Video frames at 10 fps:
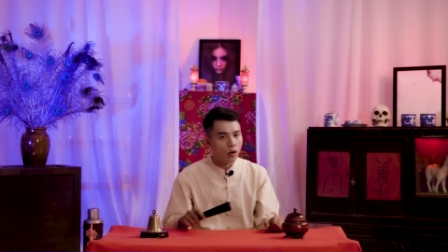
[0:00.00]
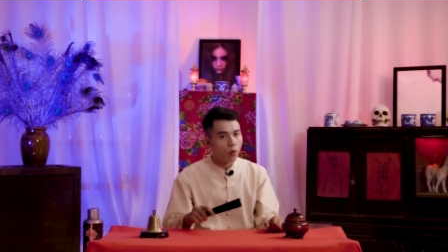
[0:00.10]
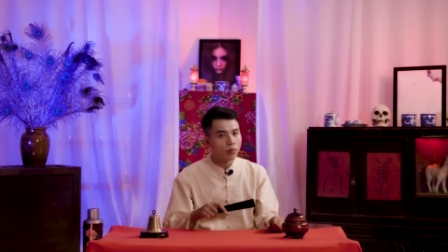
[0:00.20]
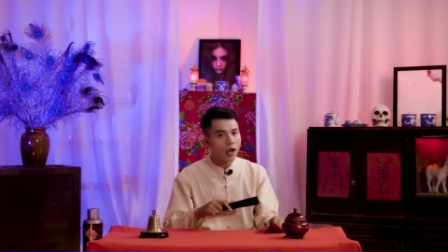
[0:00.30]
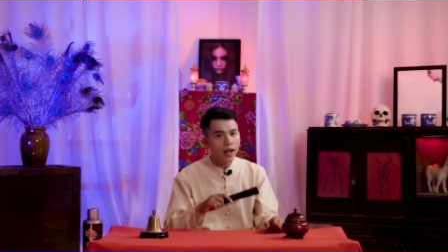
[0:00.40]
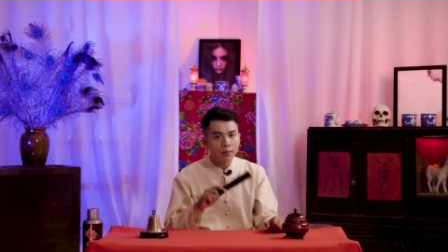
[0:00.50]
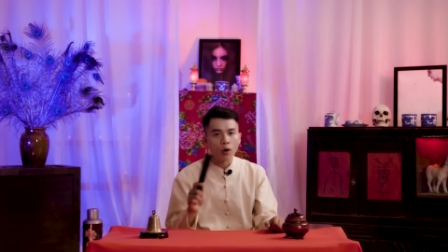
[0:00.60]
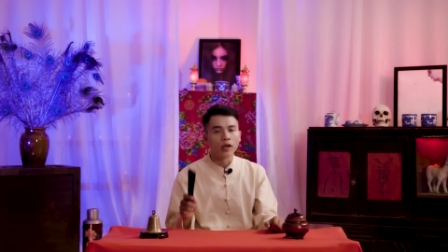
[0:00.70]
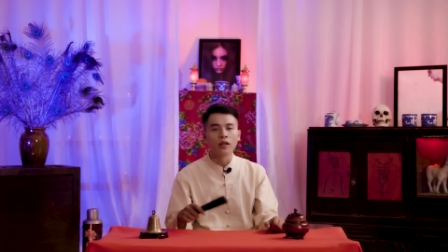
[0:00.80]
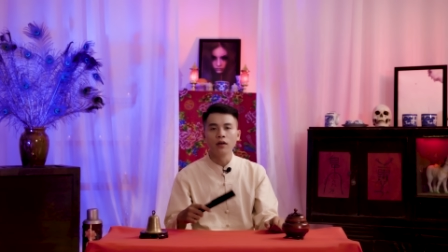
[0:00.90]
lục hết
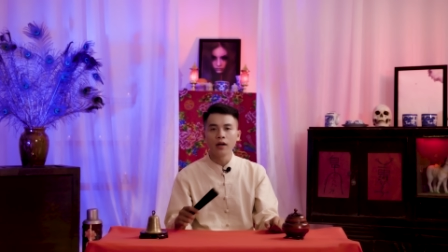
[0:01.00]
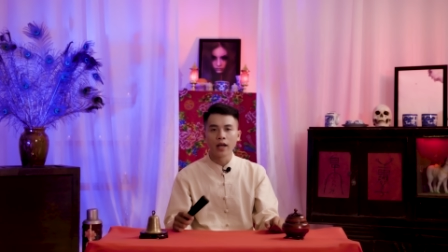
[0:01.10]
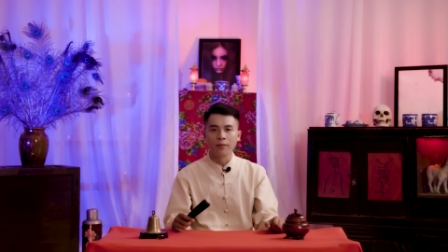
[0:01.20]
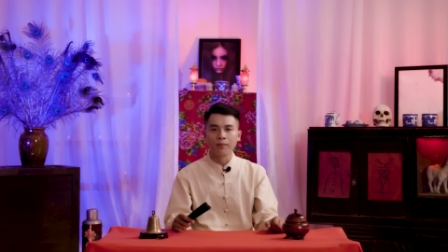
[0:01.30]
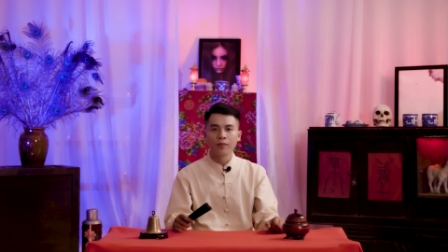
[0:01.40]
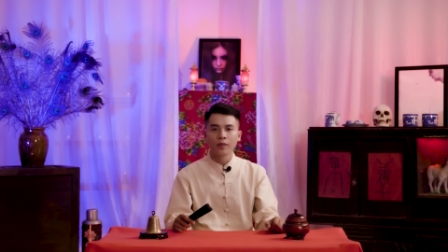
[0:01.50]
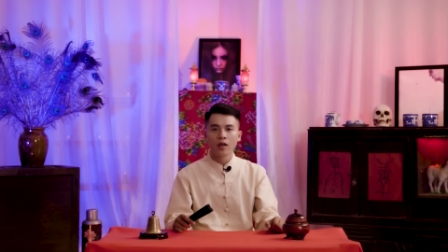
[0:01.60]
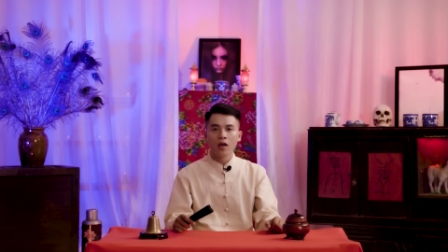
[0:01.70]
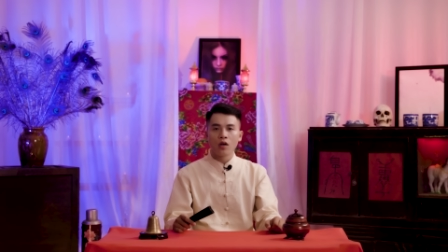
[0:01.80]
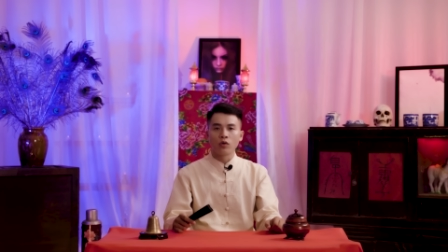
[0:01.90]
mọi thứ lên.
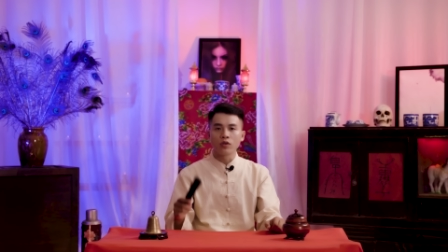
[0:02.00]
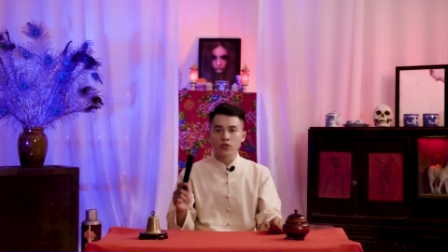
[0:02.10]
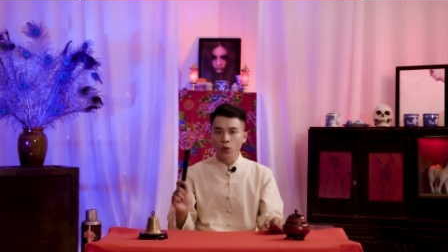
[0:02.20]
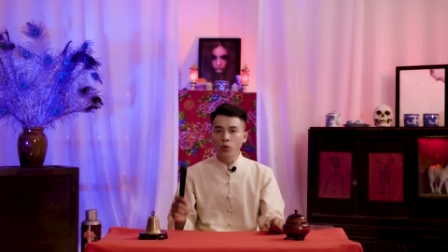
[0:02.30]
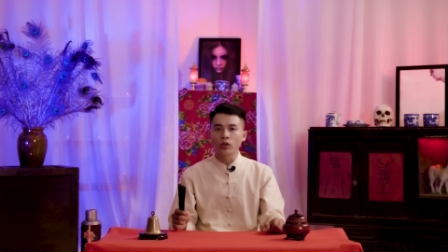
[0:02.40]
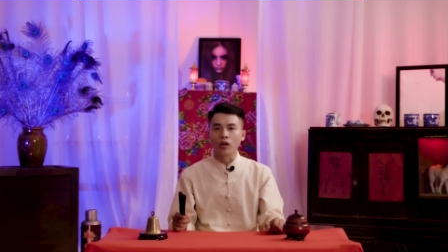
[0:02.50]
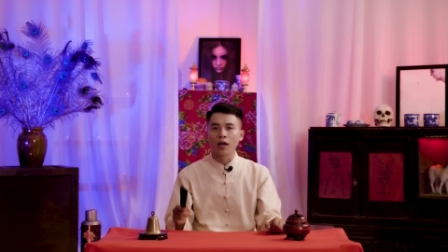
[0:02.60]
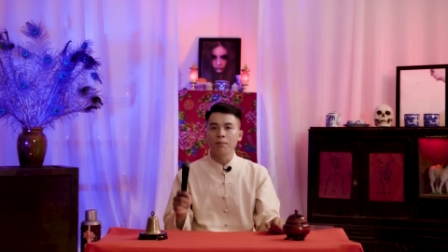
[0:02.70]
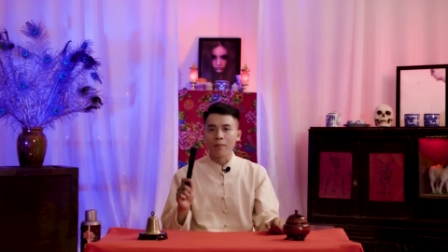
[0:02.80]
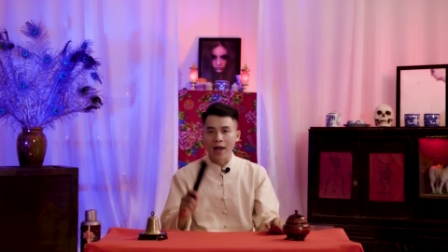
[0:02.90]
Nó rũ từ
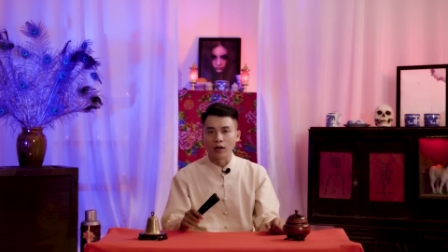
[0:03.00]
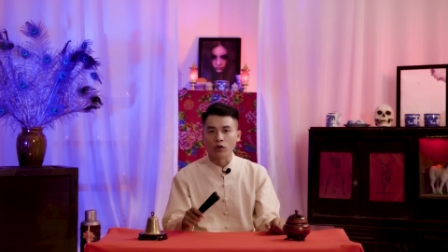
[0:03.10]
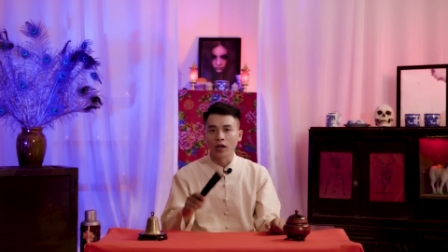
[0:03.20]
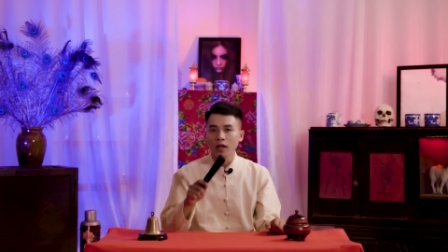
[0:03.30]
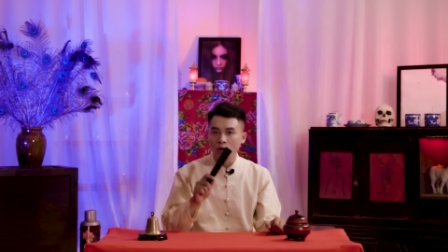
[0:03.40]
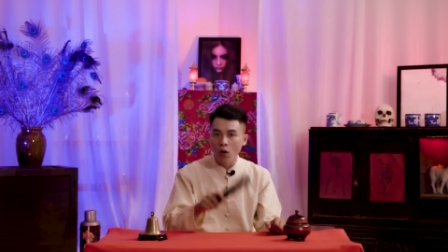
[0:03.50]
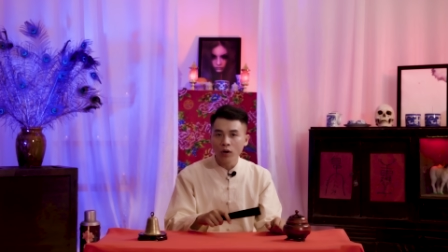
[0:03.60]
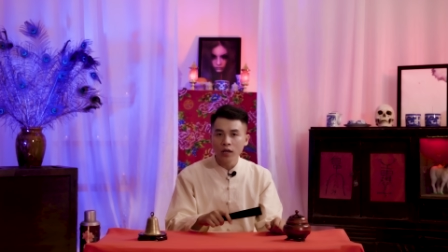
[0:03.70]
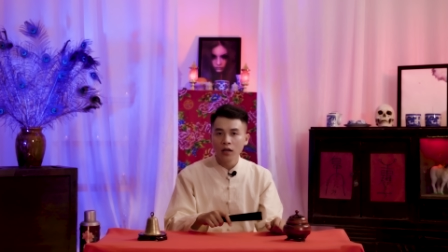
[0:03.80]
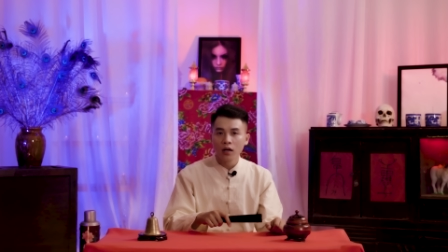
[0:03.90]
cái mền rồi cái
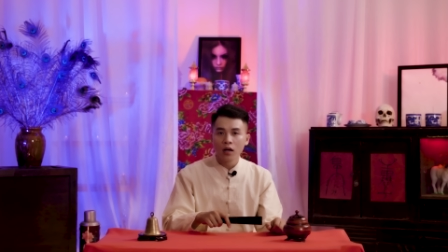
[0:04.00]
gối,